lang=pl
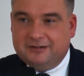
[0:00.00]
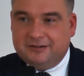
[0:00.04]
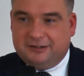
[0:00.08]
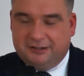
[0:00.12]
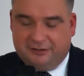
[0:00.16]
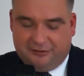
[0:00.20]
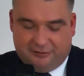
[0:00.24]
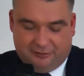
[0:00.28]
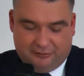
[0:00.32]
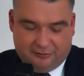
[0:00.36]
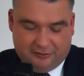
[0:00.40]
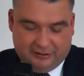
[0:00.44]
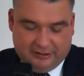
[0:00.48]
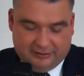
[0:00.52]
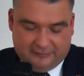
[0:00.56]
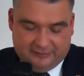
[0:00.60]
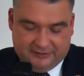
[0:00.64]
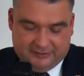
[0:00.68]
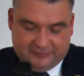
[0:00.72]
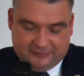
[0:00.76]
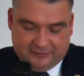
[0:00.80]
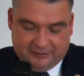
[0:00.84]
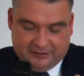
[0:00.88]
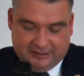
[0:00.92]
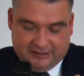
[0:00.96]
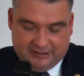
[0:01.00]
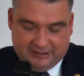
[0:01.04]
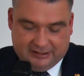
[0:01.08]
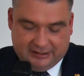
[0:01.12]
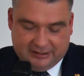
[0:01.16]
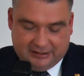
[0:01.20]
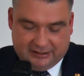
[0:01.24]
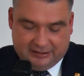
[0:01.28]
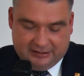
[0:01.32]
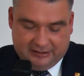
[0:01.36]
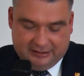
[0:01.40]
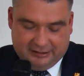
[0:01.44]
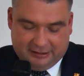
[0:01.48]
Teologia
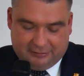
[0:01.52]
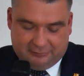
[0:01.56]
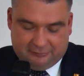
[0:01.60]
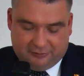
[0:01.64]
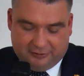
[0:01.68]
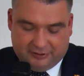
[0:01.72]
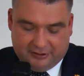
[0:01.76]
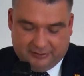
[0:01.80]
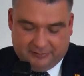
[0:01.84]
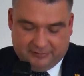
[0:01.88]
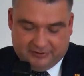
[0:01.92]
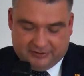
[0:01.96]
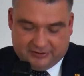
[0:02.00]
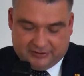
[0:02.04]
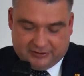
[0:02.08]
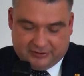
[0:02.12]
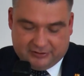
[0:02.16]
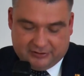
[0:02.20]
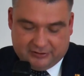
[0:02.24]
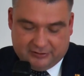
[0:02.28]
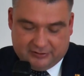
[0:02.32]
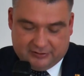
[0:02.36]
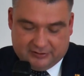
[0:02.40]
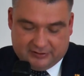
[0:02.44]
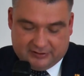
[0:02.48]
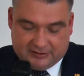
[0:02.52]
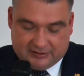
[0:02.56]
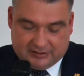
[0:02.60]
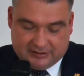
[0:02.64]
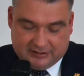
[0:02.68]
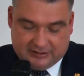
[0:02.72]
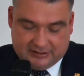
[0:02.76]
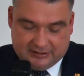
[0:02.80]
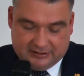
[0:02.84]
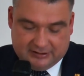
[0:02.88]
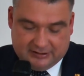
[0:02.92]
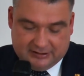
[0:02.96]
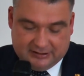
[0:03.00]
wyzwolenia i autorem jest ksiądz
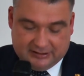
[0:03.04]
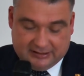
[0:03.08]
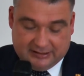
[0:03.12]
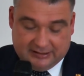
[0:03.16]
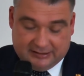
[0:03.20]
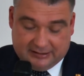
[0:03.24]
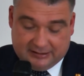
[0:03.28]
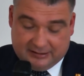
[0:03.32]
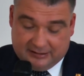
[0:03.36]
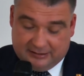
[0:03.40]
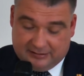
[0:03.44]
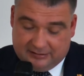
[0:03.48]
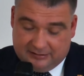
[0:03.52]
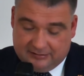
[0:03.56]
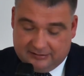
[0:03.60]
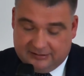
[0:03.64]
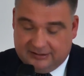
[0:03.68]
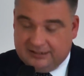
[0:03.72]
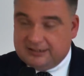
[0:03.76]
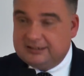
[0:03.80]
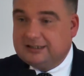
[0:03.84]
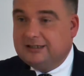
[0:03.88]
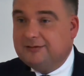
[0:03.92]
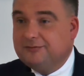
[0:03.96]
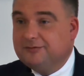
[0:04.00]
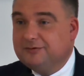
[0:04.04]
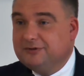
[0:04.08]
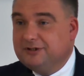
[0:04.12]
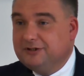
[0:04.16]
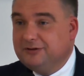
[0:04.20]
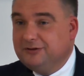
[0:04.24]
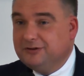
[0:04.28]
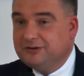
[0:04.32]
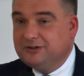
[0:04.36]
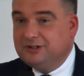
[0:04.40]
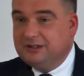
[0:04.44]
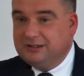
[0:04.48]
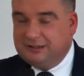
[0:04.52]
y, Hetel, nie znam
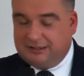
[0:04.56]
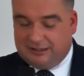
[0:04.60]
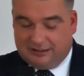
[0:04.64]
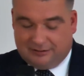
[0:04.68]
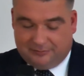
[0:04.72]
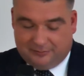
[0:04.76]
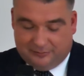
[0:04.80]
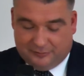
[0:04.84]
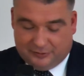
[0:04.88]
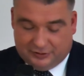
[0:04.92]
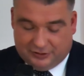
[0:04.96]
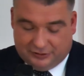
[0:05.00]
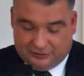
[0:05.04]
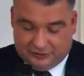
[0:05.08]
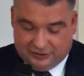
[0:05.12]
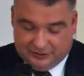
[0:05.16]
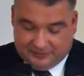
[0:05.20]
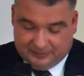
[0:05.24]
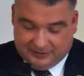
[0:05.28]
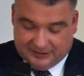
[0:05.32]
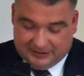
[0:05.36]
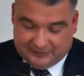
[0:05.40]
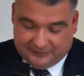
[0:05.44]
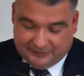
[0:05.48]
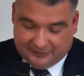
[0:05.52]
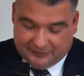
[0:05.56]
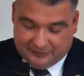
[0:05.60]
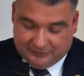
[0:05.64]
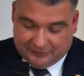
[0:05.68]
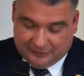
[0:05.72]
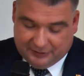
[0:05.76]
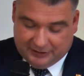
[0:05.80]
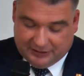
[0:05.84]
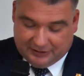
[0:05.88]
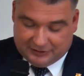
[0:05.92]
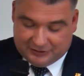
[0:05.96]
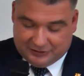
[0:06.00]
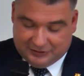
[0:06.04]
tego księdza, może ktoś z Państwa go
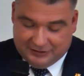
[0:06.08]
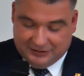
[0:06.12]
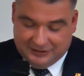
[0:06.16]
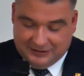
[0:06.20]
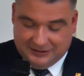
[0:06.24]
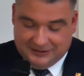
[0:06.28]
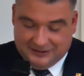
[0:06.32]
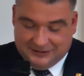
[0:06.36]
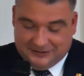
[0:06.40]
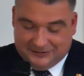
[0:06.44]
kojarzy.